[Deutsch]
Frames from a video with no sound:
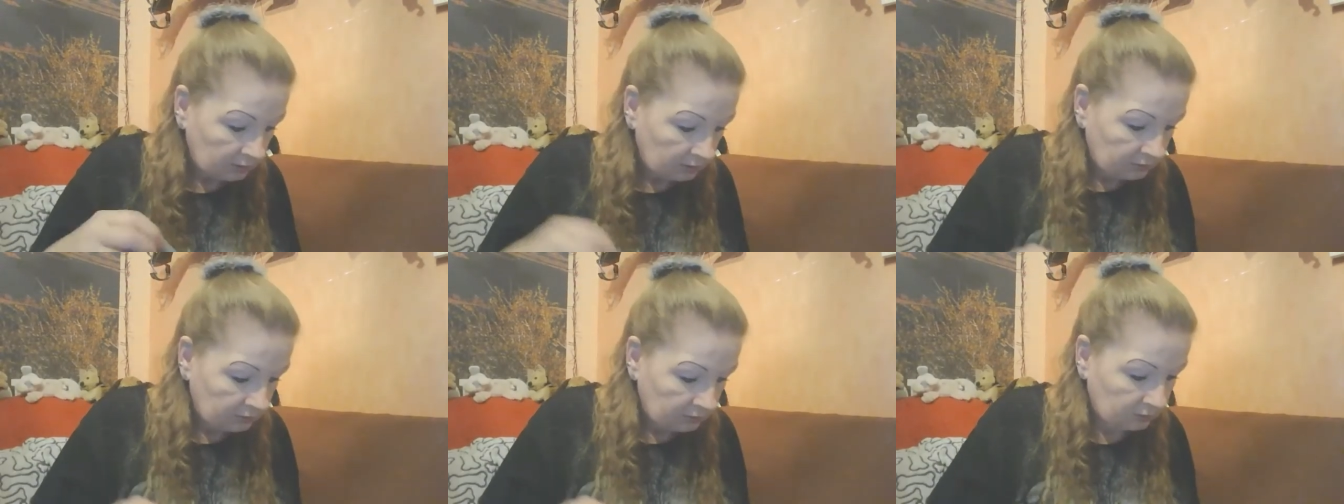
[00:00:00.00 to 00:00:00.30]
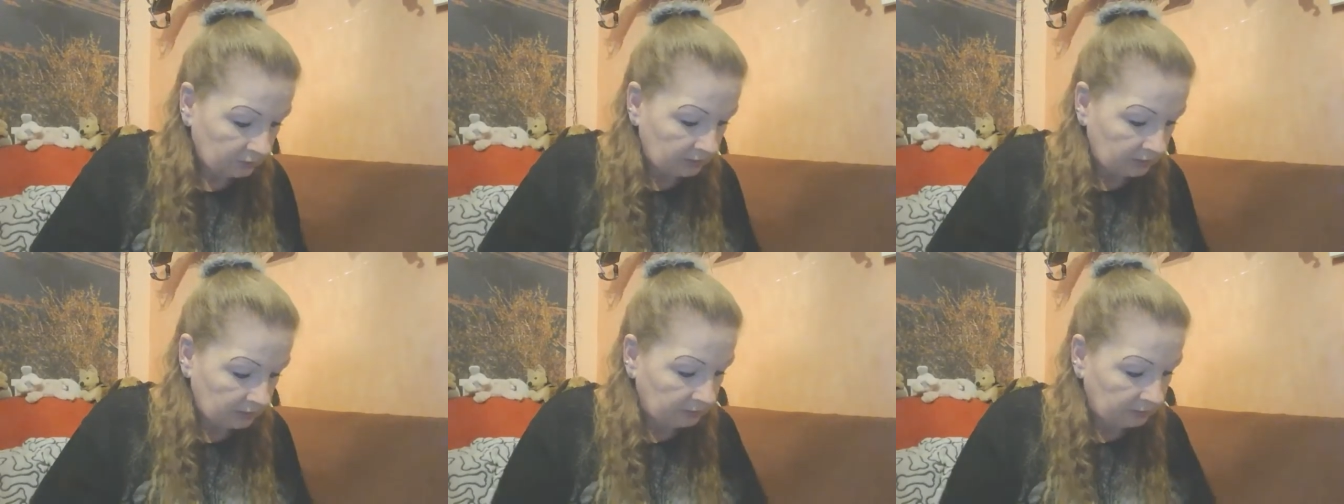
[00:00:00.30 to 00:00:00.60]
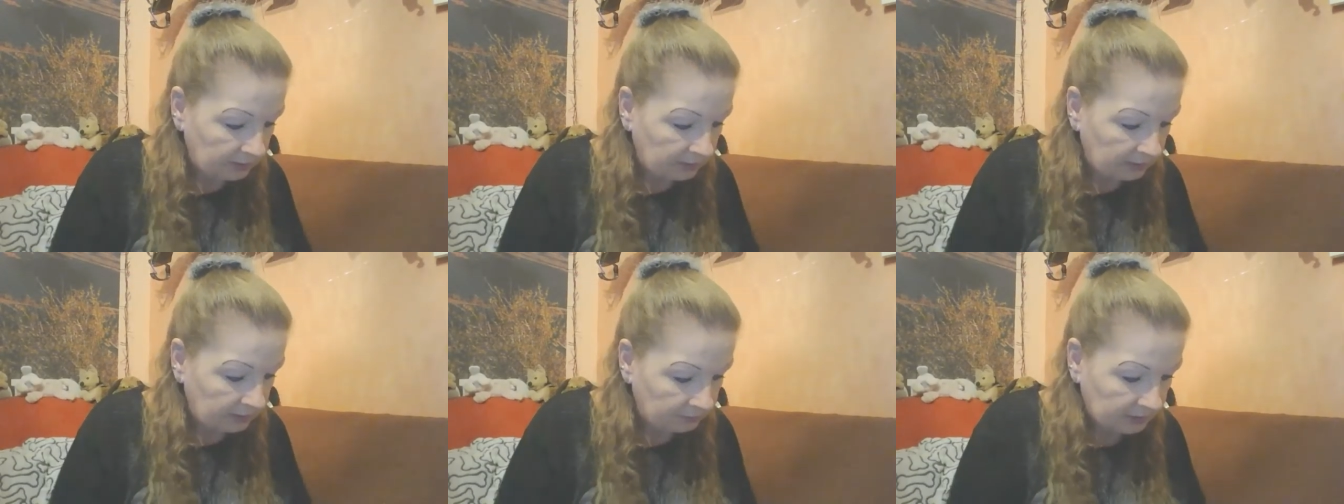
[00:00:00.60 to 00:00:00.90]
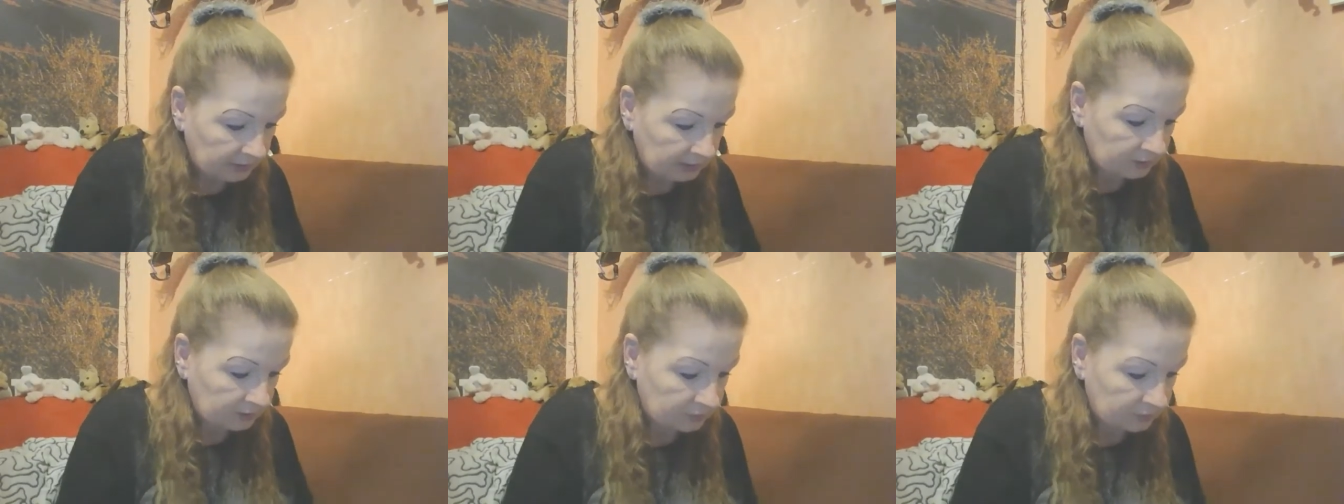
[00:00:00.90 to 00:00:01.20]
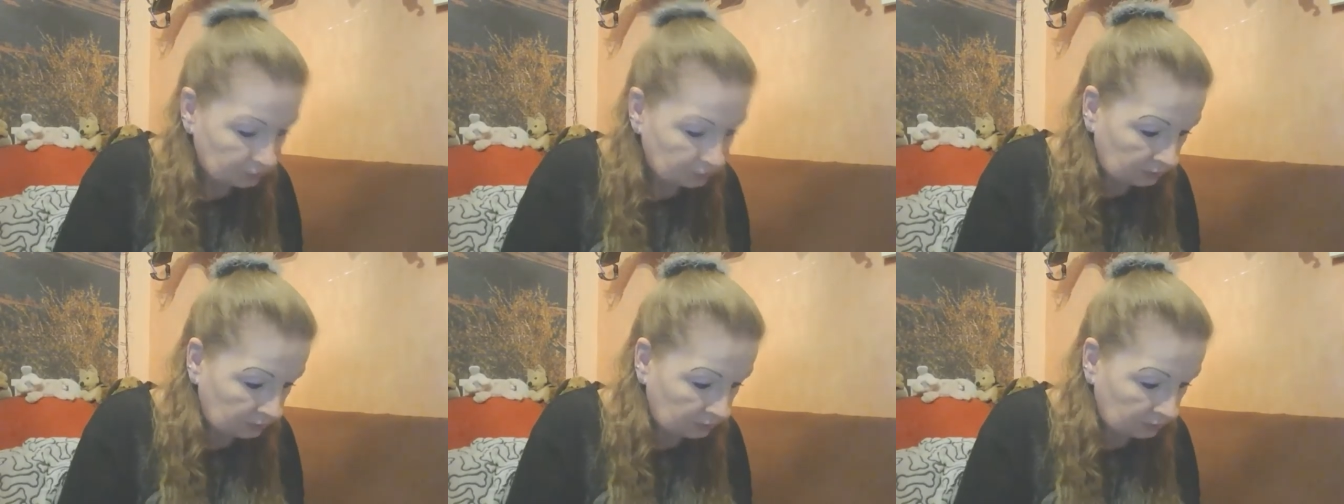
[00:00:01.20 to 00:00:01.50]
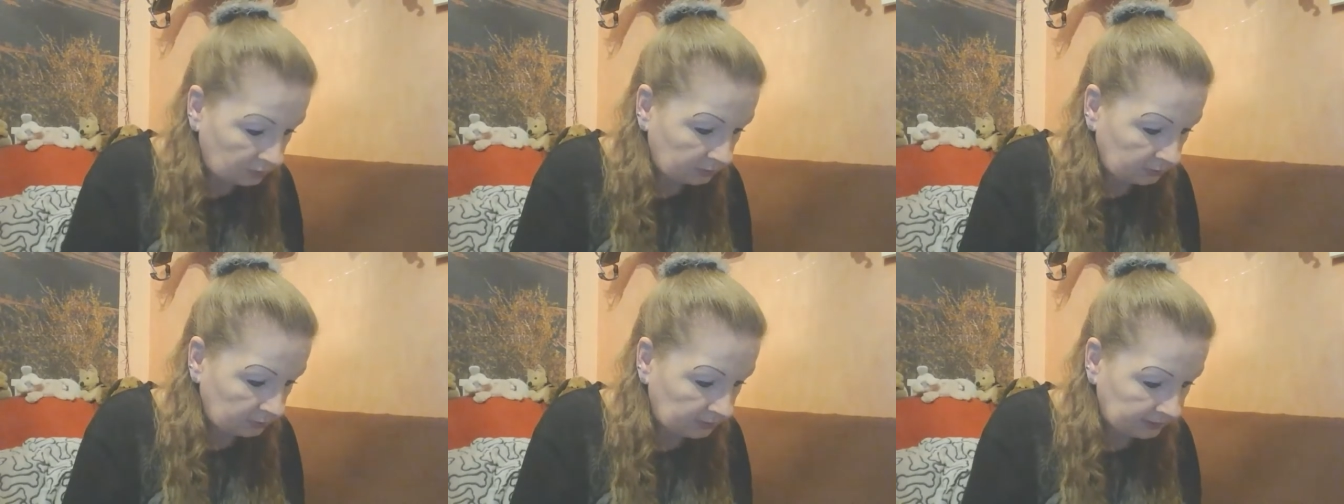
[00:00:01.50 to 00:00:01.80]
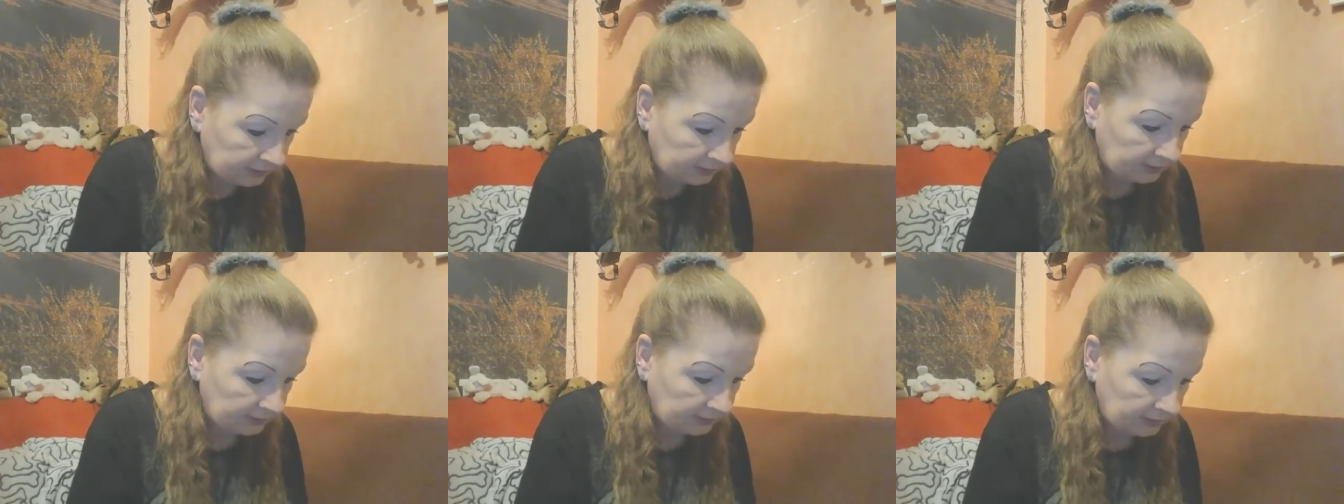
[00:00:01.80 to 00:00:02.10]
So, und dann macht man das so,
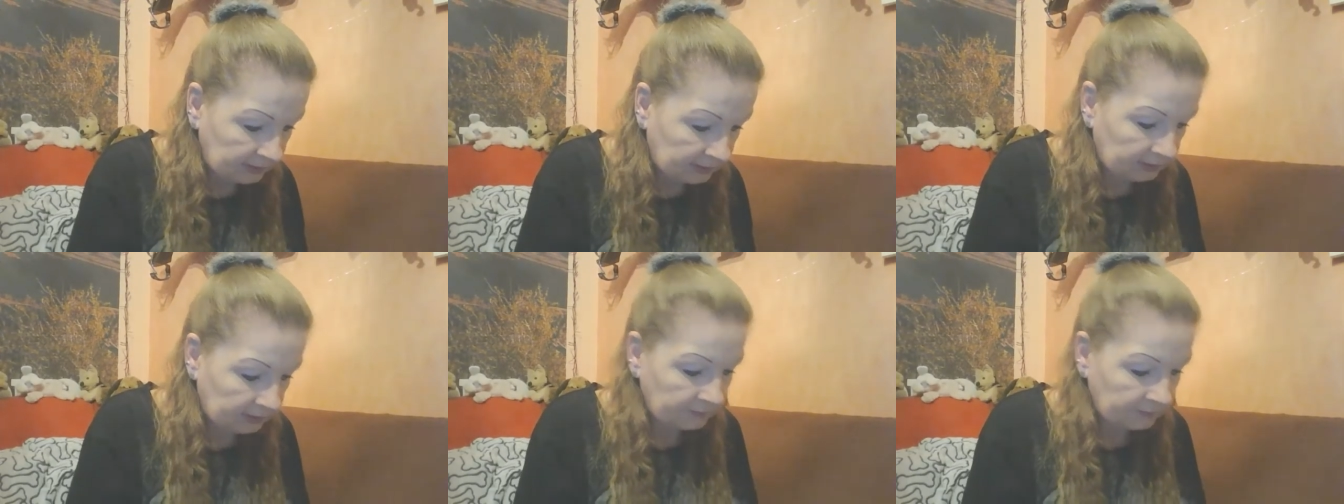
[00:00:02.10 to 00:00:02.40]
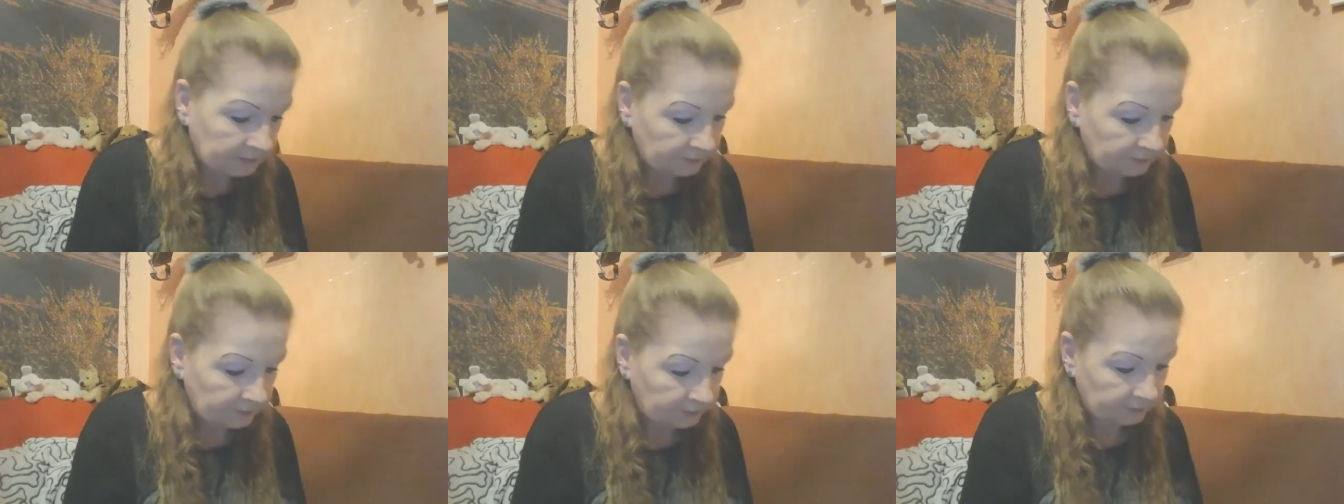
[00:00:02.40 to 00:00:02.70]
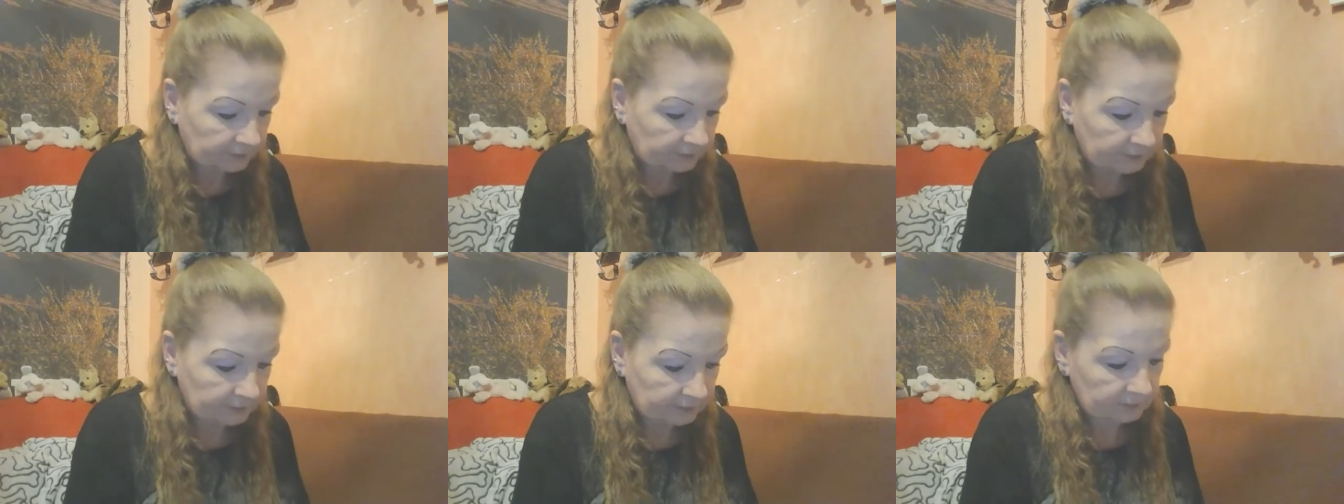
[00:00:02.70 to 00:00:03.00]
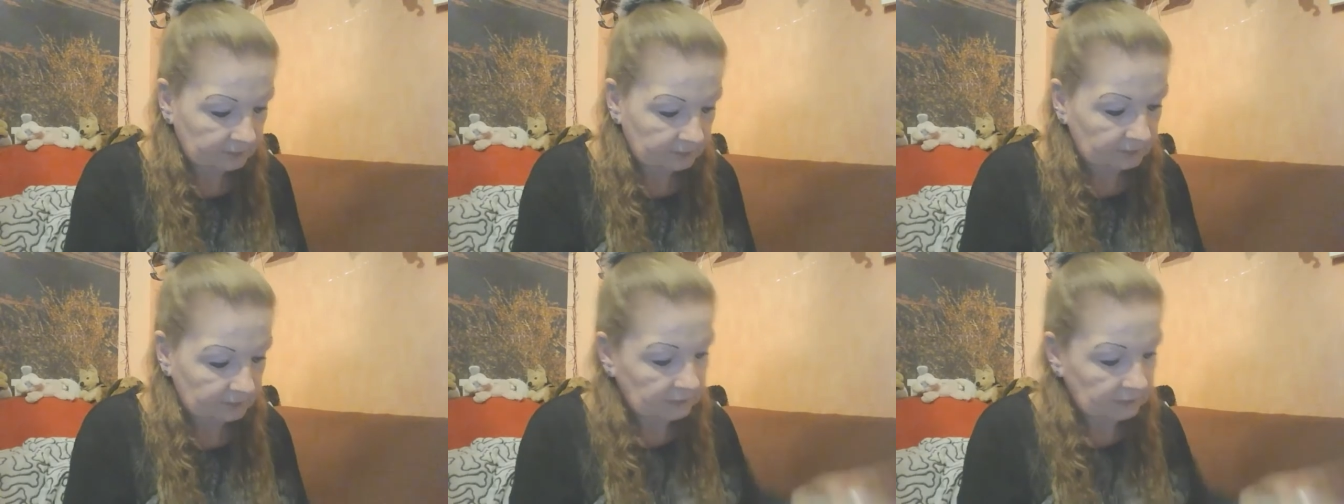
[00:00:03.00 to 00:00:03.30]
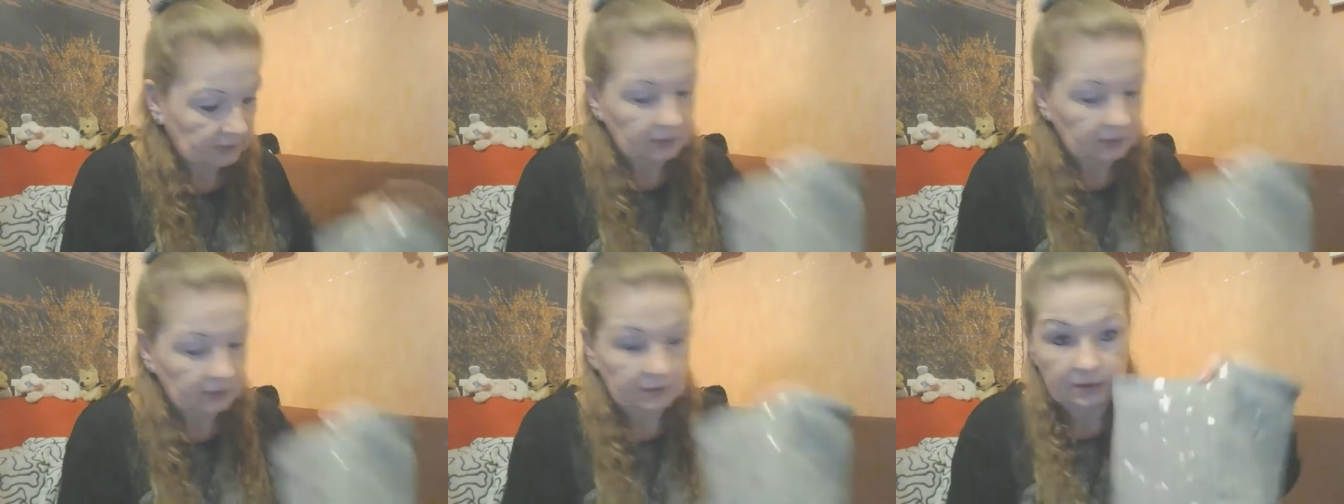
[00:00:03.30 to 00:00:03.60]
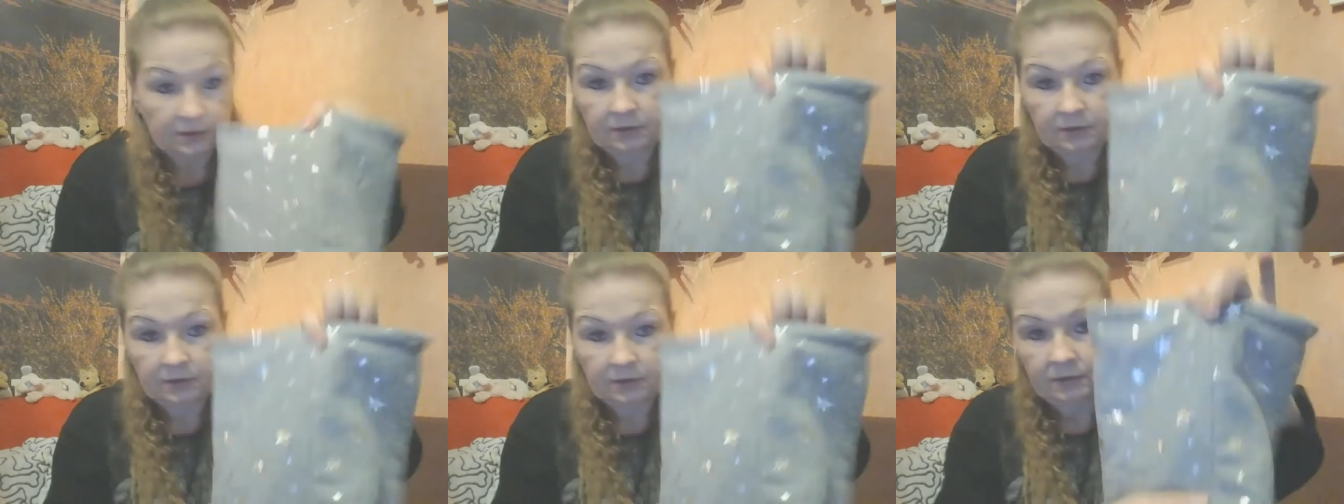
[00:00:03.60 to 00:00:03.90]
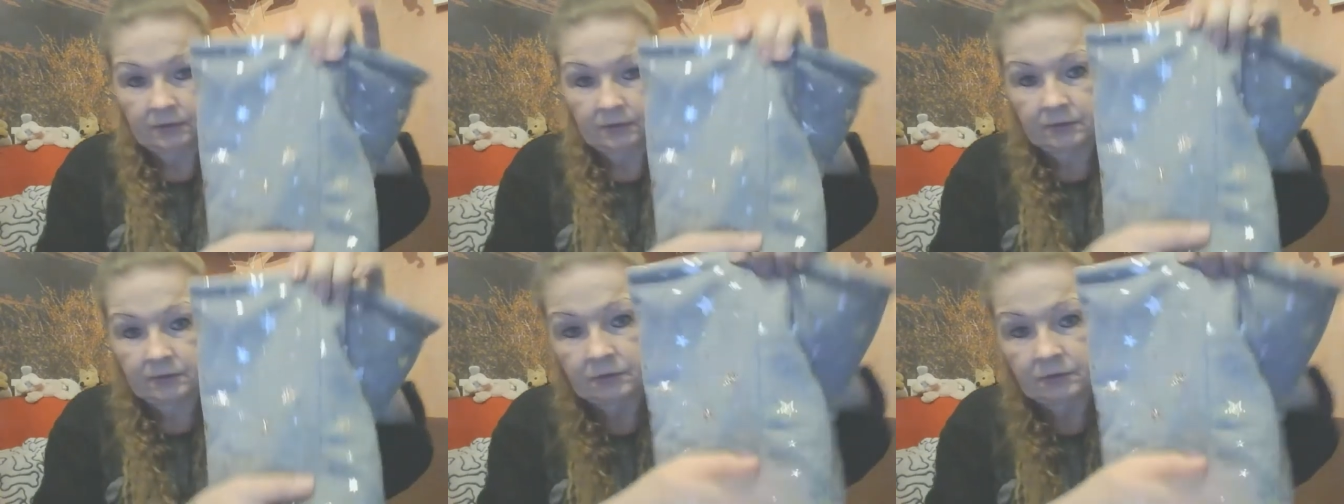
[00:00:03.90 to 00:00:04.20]
dass die, hier ist